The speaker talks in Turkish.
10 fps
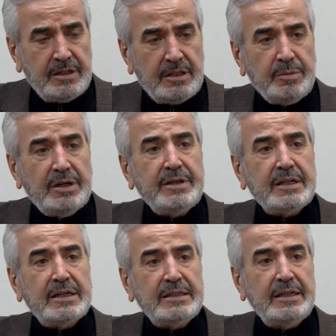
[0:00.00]
eğitimine ve
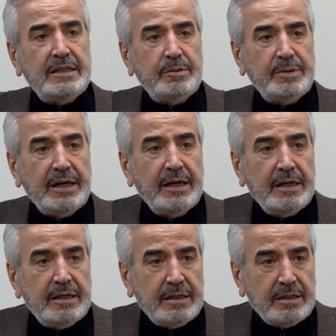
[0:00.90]
irade eğitimine
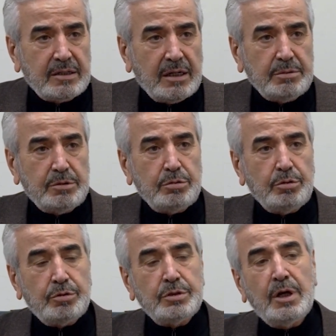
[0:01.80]
e, tabi
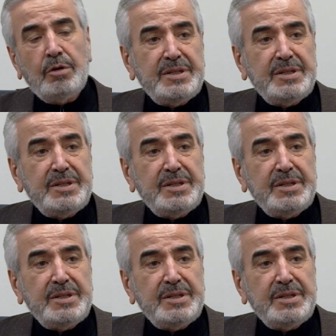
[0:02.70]
tutuluyoruz.